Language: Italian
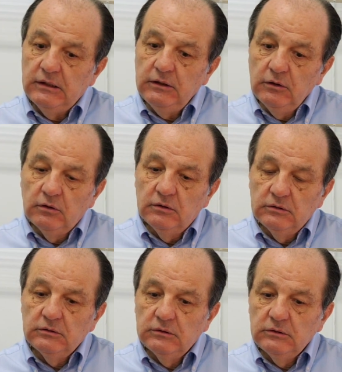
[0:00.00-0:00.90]
io
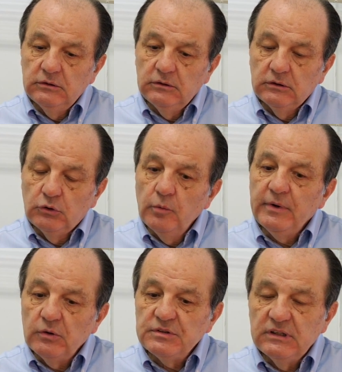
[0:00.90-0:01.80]
eh,
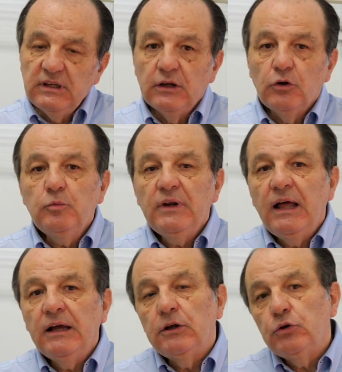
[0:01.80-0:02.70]
come consigliere
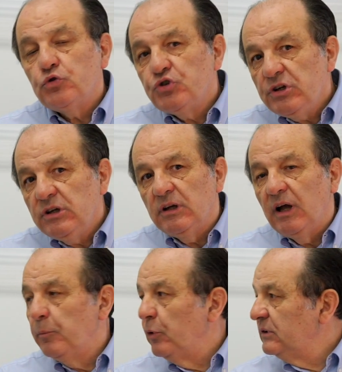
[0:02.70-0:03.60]
comunale riuscii
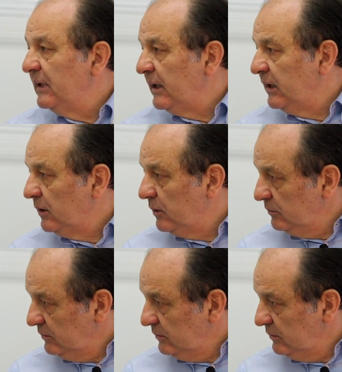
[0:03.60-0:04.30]
a portare